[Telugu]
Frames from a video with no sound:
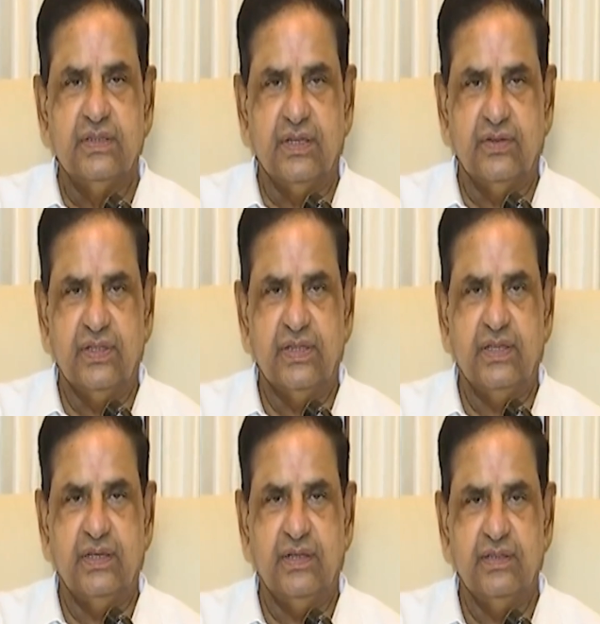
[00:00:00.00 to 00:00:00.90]
తర్వాత
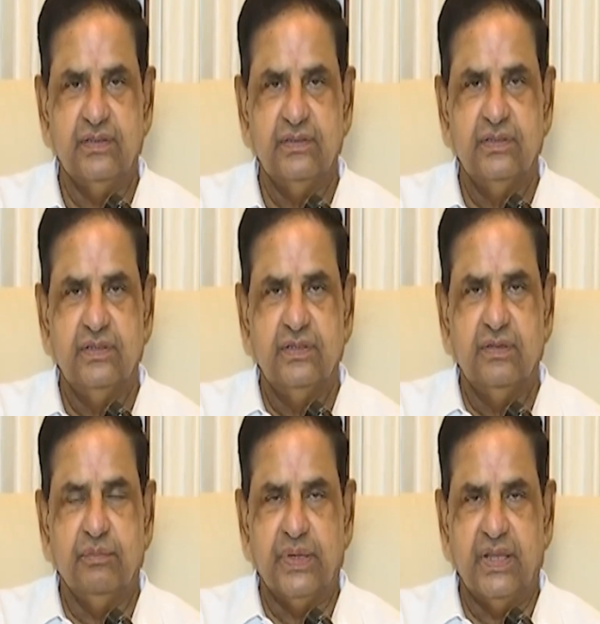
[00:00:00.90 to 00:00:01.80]

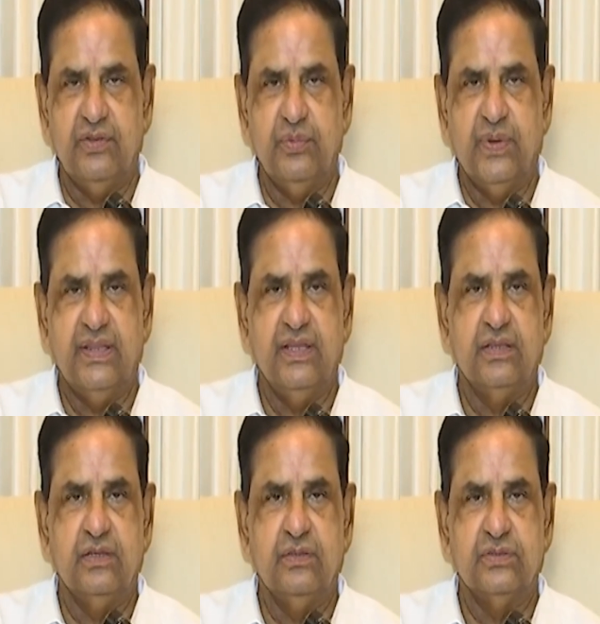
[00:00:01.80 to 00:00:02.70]
పదవి
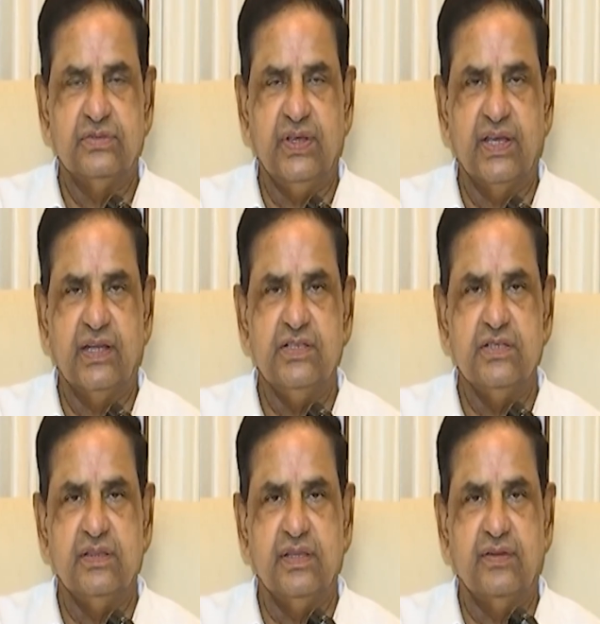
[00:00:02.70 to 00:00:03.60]
బాధ్యతలు
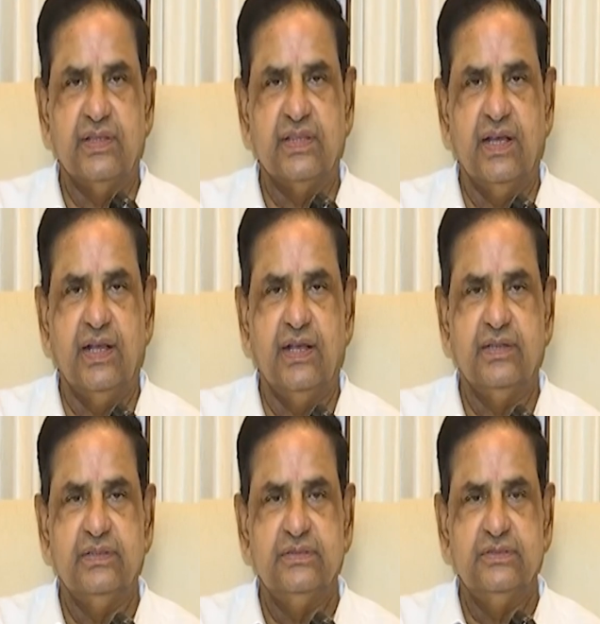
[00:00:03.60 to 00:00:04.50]
స్వీకరించిన తర్వాత
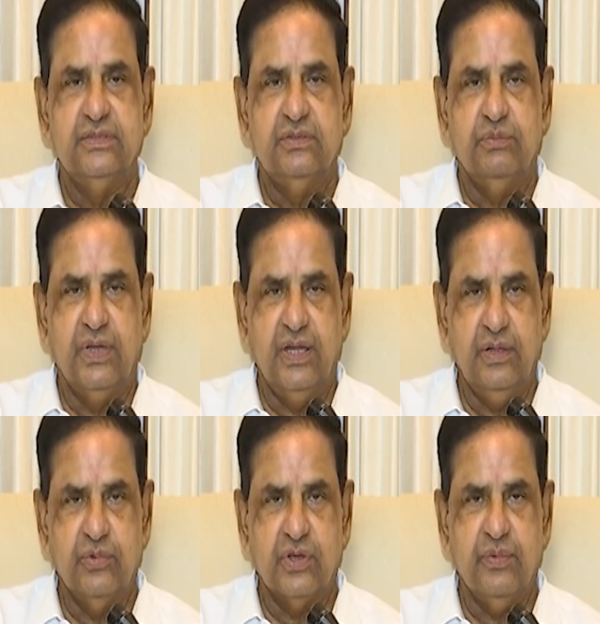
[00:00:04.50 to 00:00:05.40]
మళ్ళీ
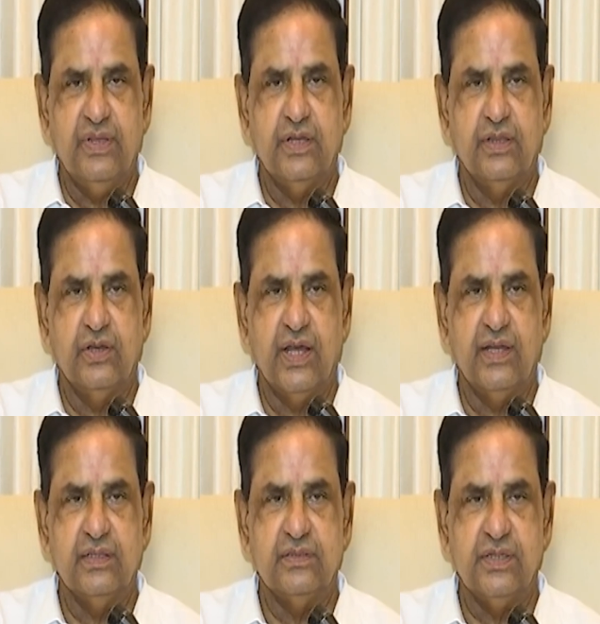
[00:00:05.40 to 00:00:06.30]
ముఖ్యమంత్రితో
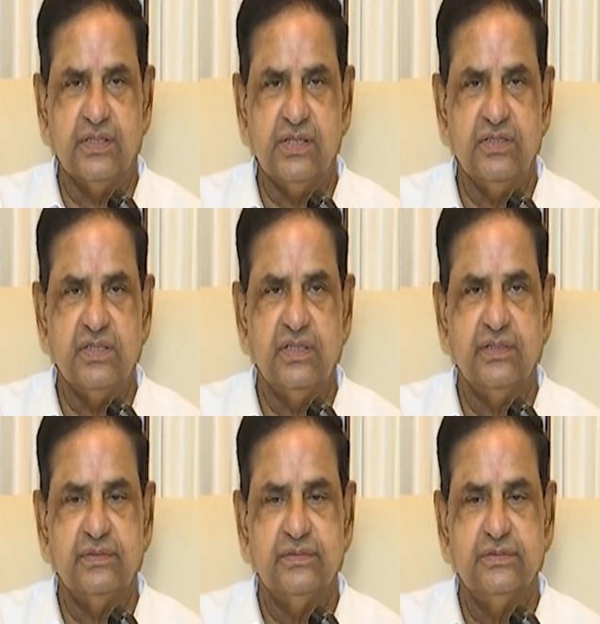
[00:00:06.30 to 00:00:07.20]
గారు చర్చించి
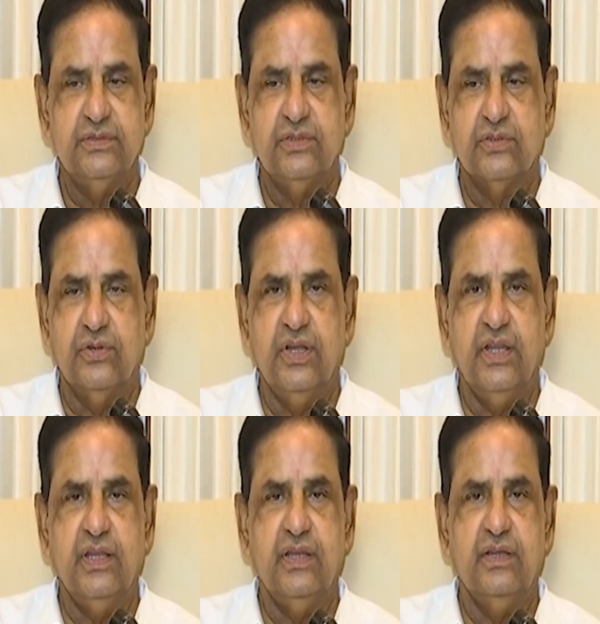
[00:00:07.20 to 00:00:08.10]

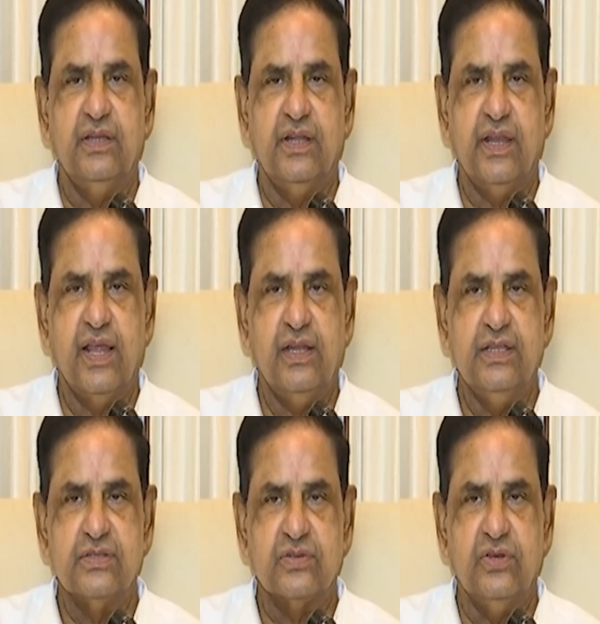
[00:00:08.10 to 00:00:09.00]
కొన్ని నిర్ణయాలు
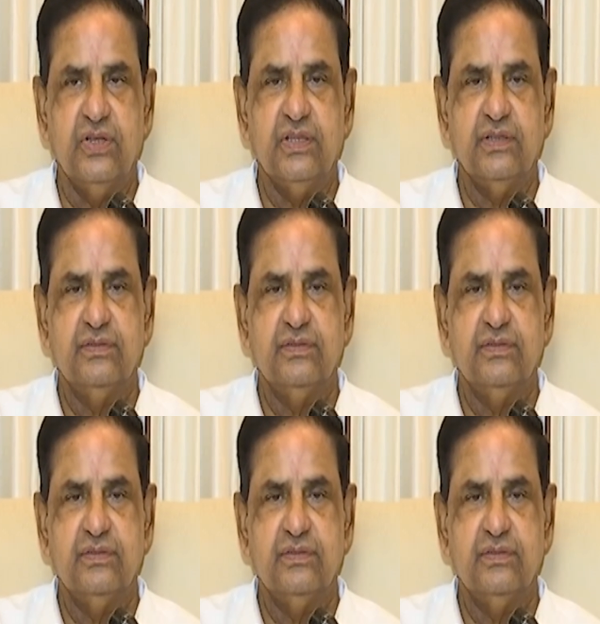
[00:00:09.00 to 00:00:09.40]
తీసుకొని